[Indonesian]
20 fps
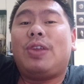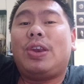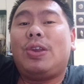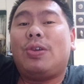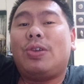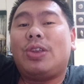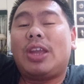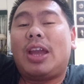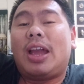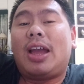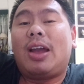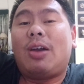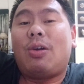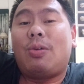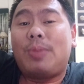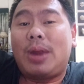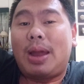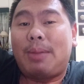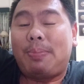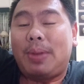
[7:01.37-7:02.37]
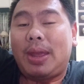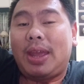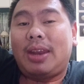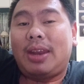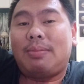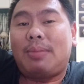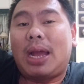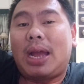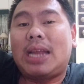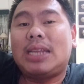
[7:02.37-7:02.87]
videonya Om
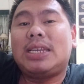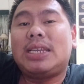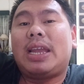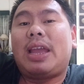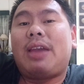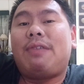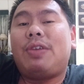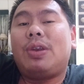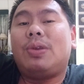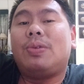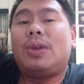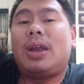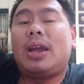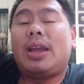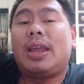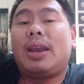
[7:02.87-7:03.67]
David. Makasih Kevin udah